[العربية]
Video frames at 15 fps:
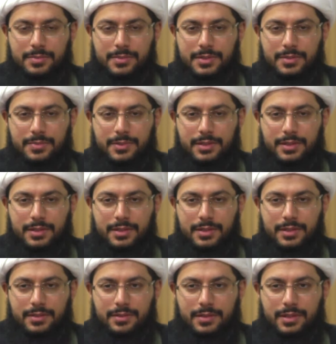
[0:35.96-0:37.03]
بسم
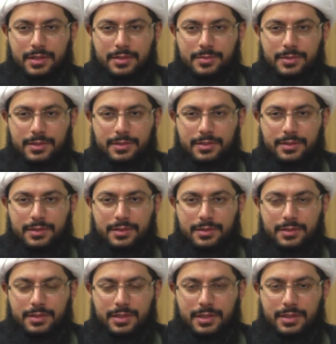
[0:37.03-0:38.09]
الله الرحمن
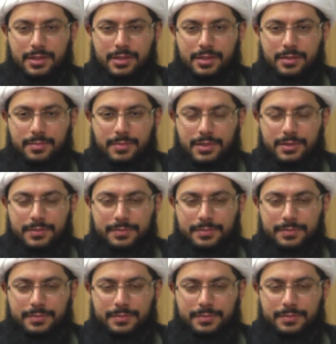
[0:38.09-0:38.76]
الرحيم